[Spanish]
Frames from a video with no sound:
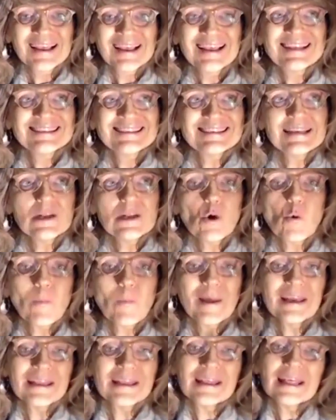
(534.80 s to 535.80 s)
Si la
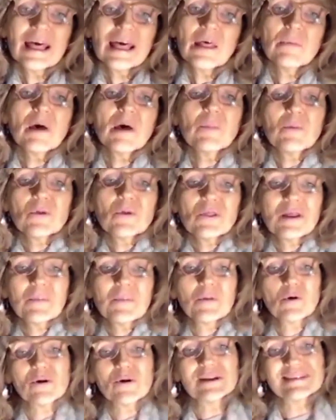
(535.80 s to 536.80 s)
humanidad va a poder
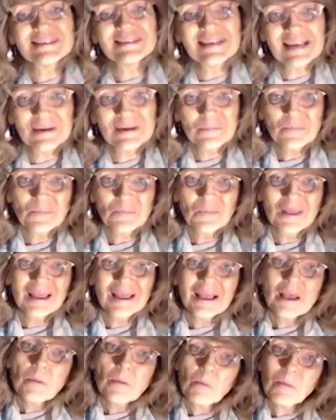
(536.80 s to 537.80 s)
progresar,
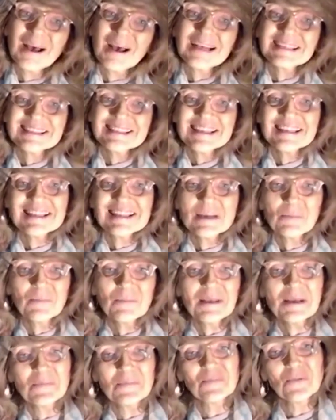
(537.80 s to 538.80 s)
va a ser
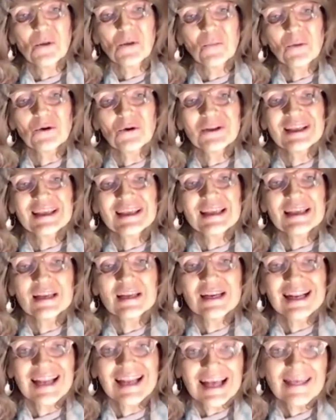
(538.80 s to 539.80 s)
también porque
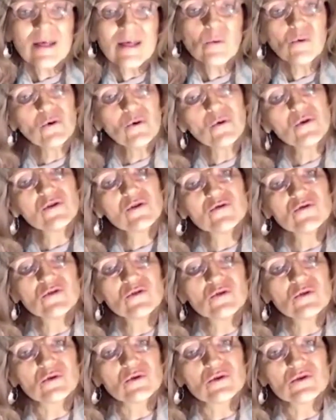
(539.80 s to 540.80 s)
cada uno de
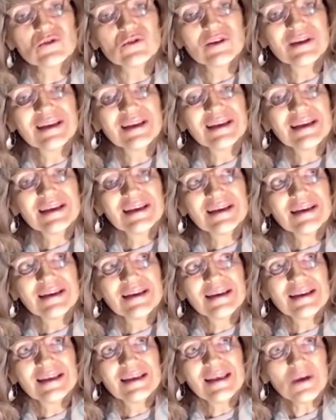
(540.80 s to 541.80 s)
nosotros
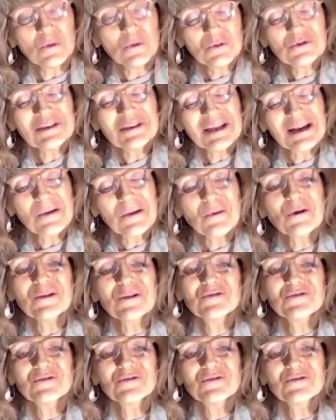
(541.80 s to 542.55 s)
escuche la voz de